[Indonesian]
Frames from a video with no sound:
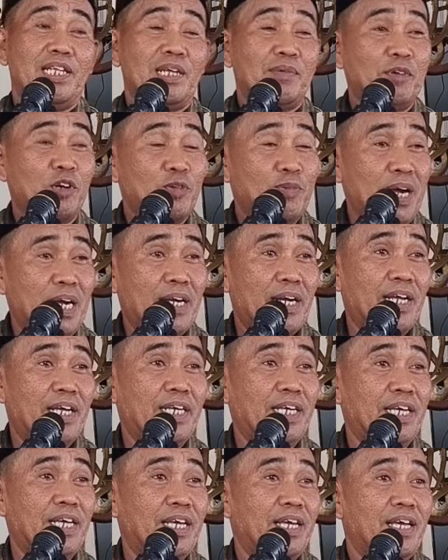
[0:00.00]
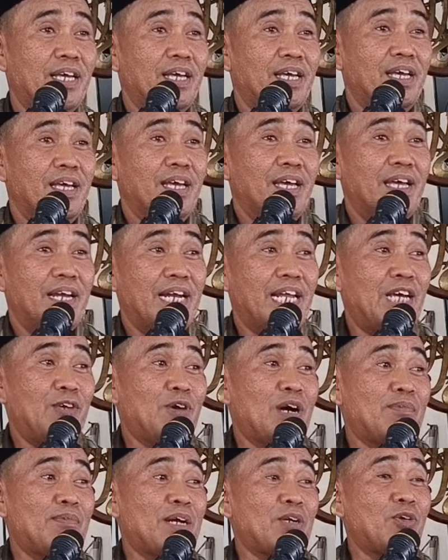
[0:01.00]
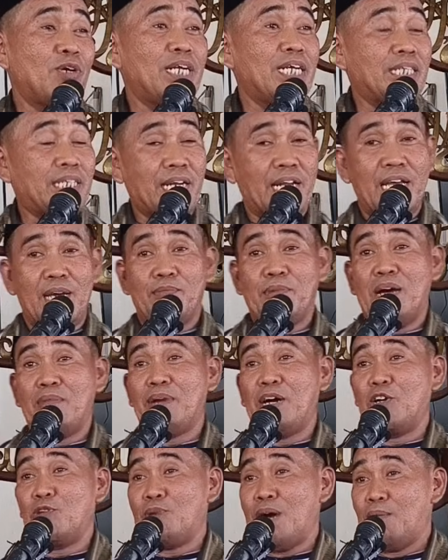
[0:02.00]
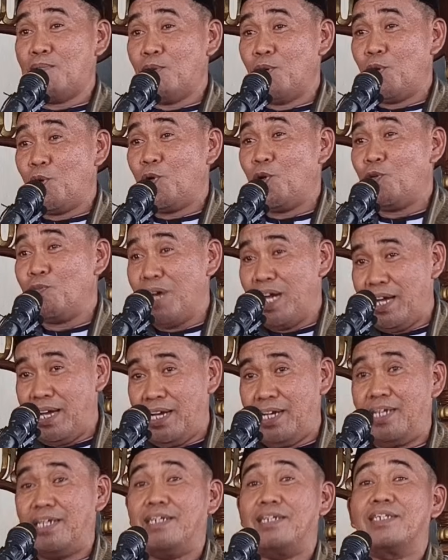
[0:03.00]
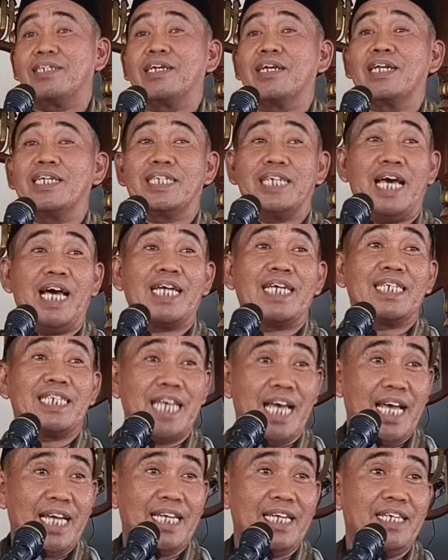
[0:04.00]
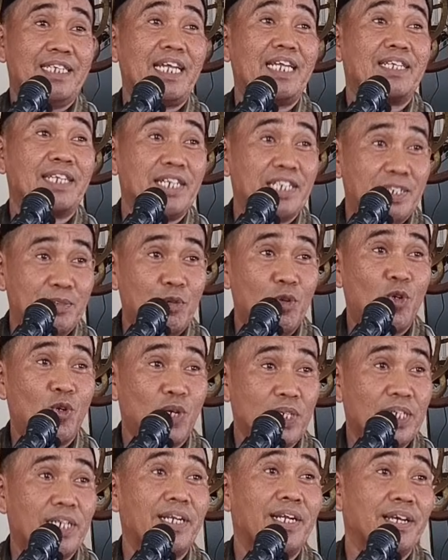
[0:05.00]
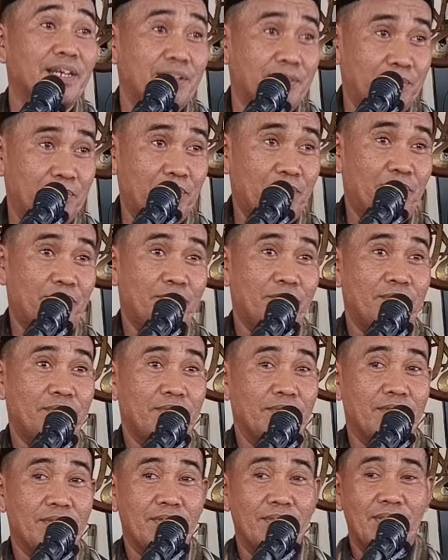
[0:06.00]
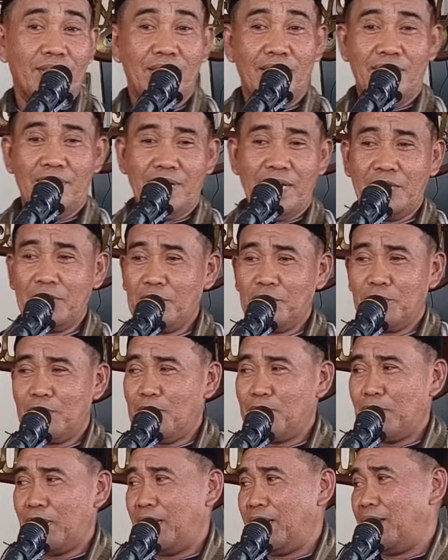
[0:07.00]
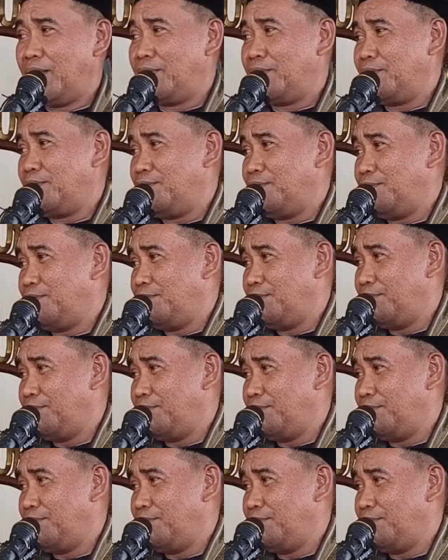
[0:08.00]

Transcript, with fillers: tapi ko makan lagi dewa balu litere mak balu mak buku mak insalah siagi siagi tatai si buku asanna itu tolak bela ya, itu.